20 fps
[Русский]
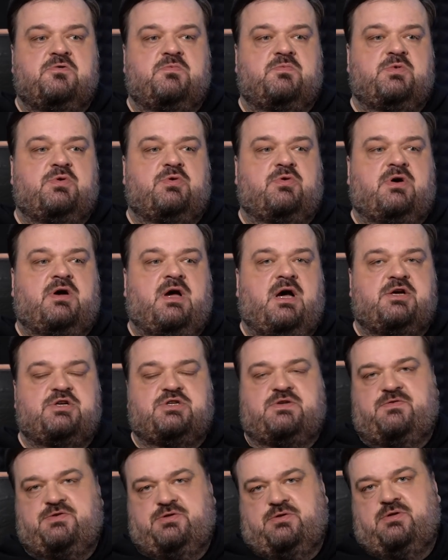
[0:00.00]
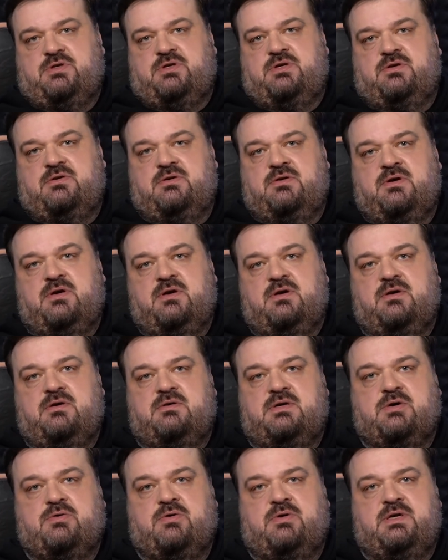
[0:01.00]
Но как же все-таки,
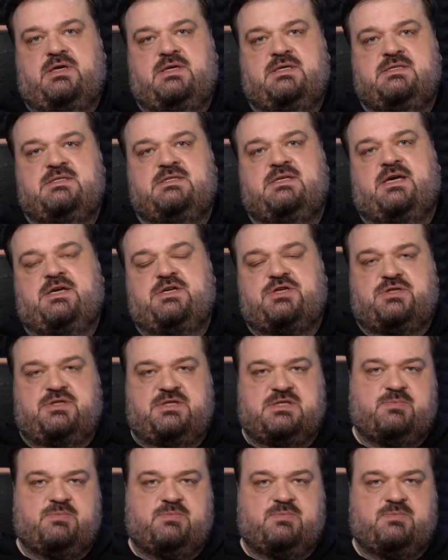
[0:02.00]
какой изящной,